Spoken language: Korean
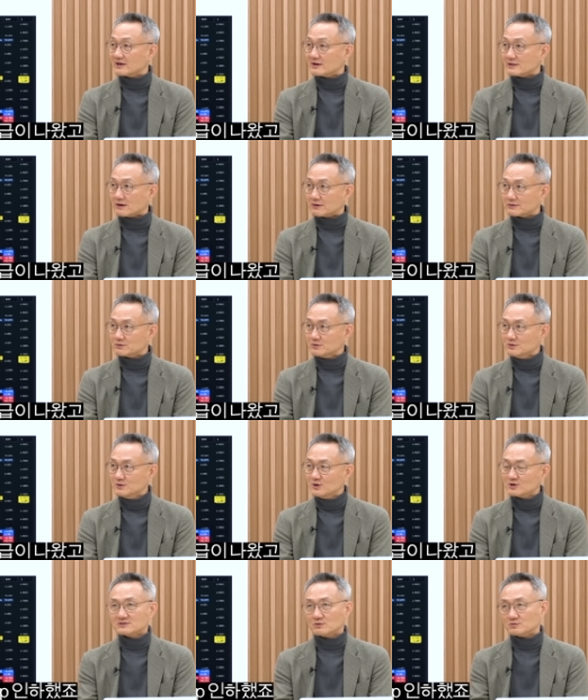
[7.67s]
나왔고
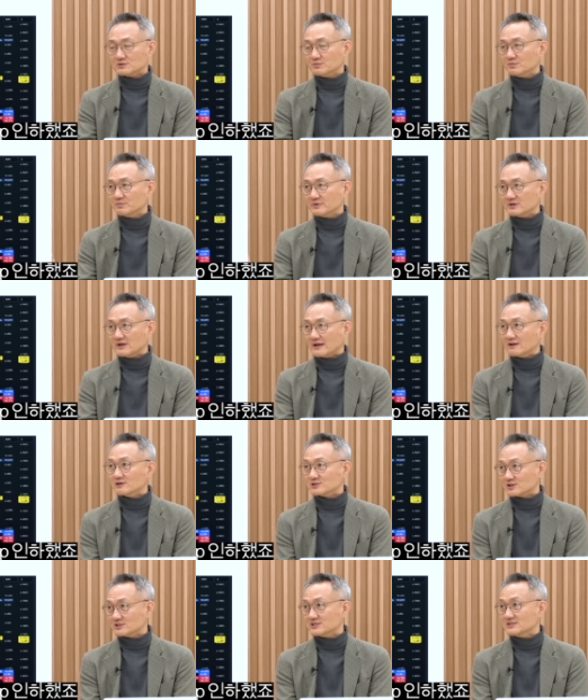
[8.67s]
50bp를
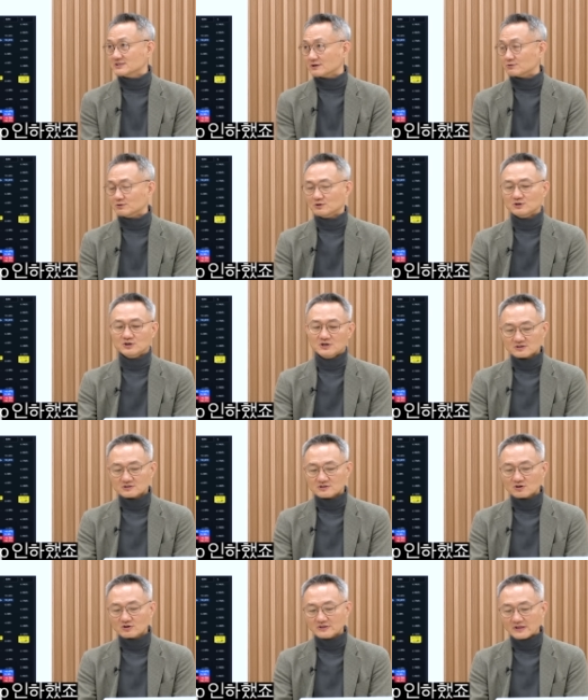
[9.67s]
내렸죠 실제로
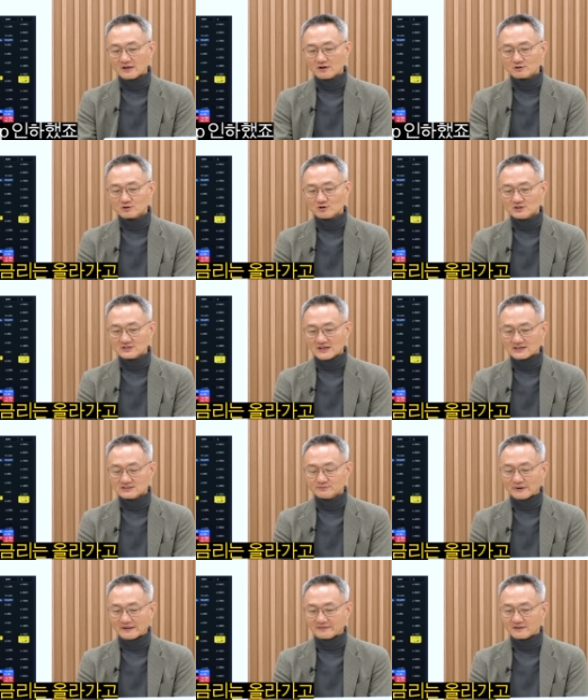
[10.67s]
그렇게 내렸더니 다시
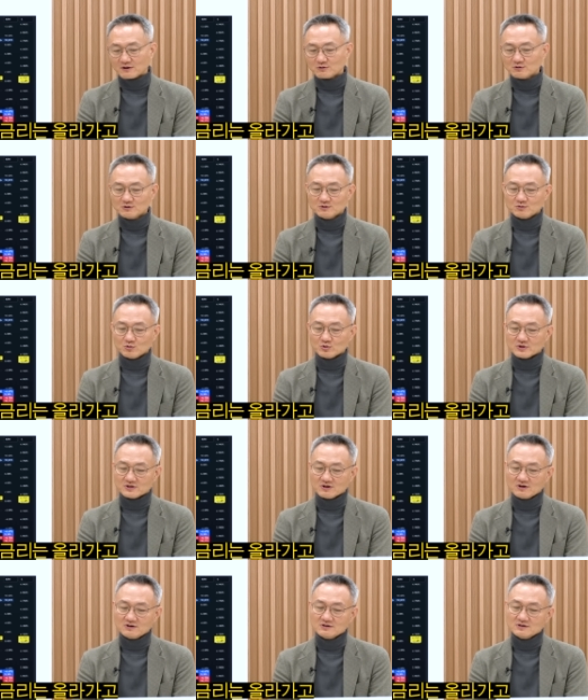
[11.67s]
반대로
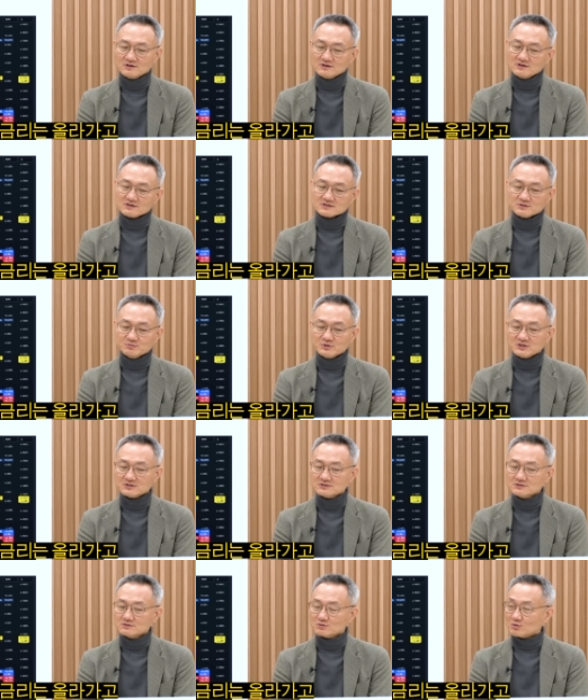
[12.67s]
오히려
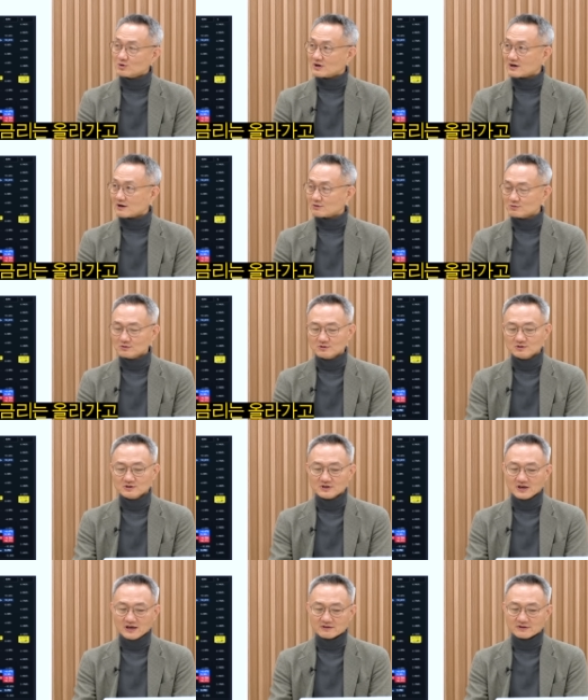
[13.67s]
금리는 올라가고
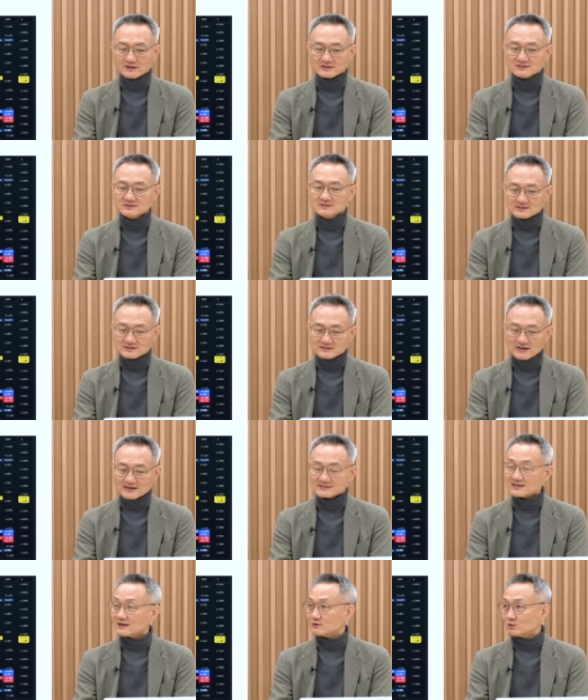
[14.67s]
엔화는
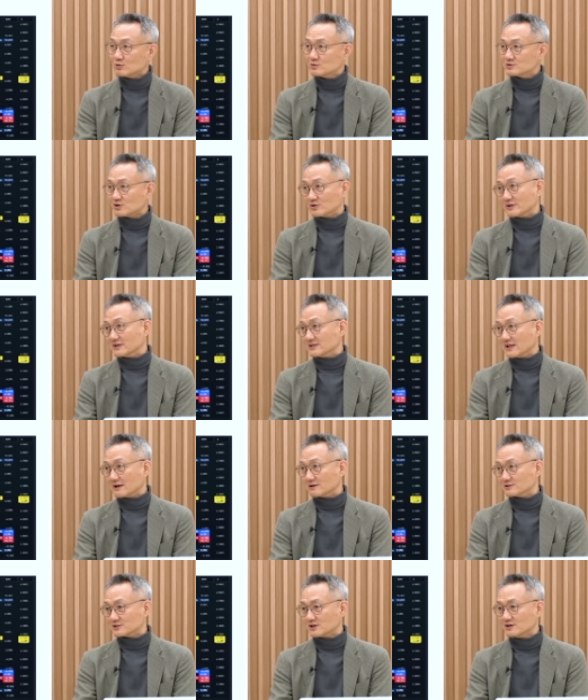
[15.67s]
약세로 전환이 된
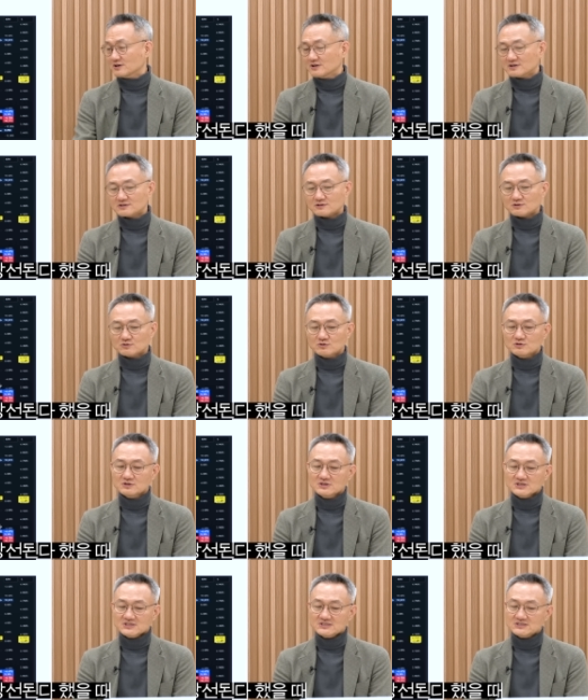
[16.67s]
거죠 그리고
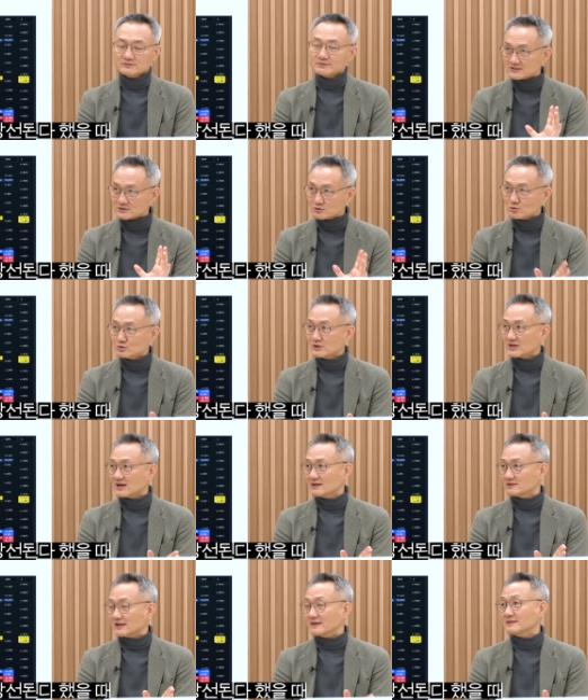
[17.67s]
이시바
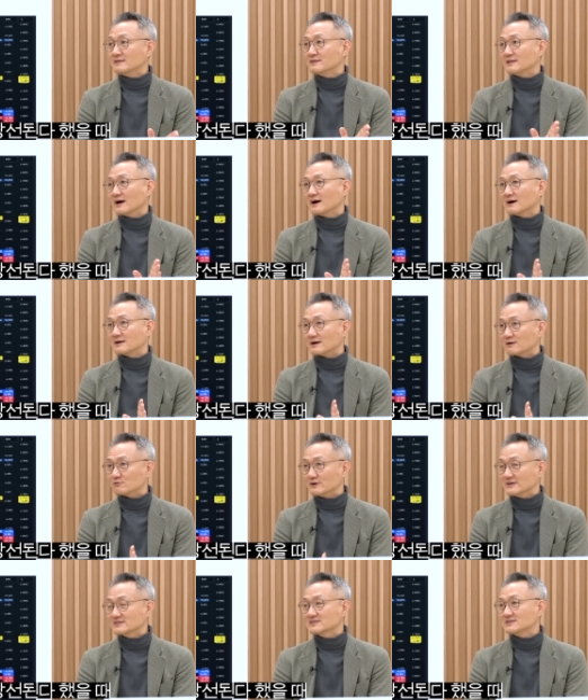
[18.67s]
총리가 된다라고
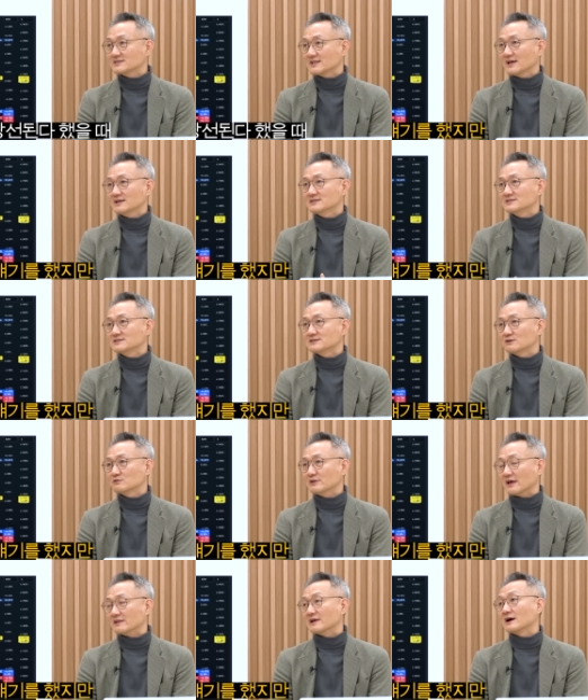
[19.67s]
했을 때 실제로
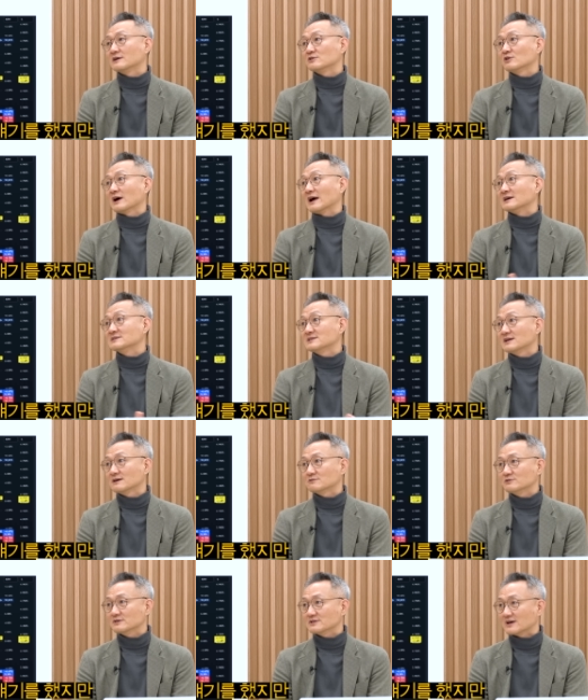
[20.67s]
엔화가 더
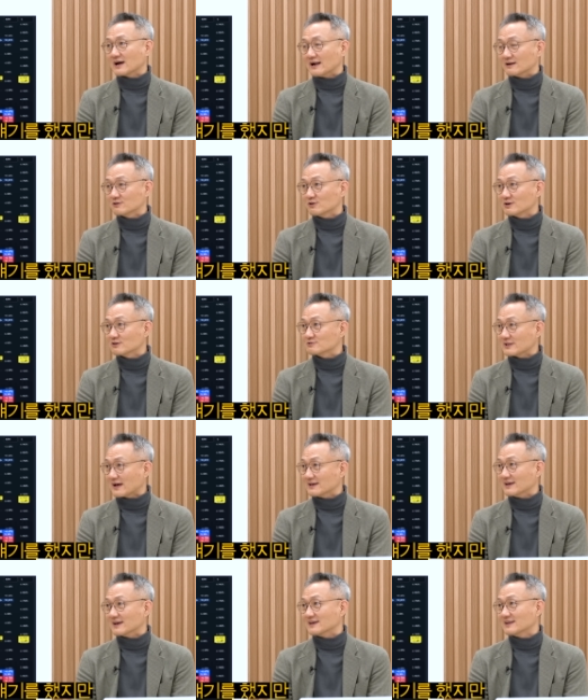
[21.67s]
강세라고 갈 거라고 네.
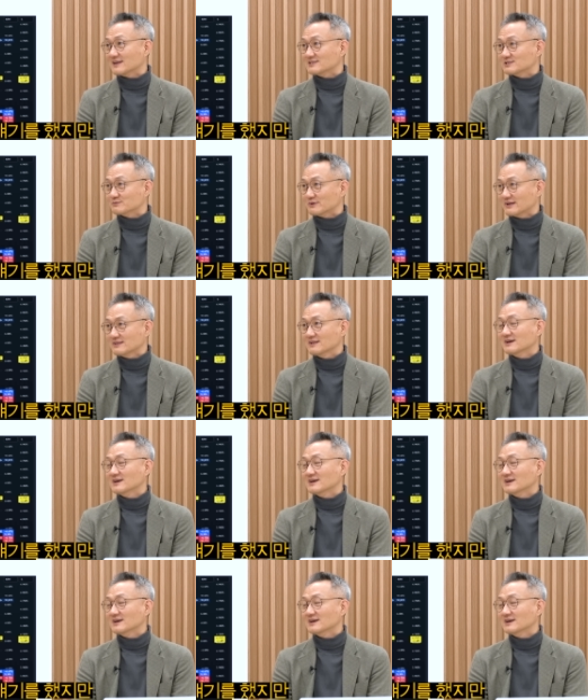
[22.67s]
다 얘기를 했지만